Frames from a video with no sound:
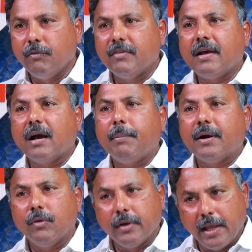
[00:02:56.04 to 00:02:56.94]

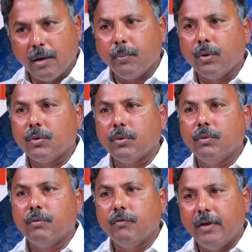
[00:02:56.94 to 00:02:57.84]
విశాఖపట్నం ఎయిర్పోర్టు
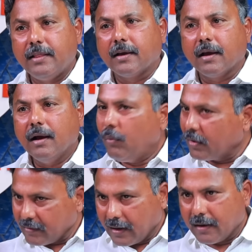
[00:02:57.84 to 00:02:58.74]
వేదికగా
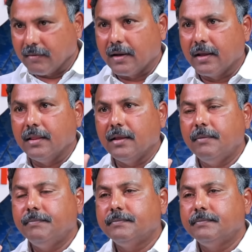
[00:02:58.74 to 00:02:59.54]
ఒక సంఘటన జరిగింది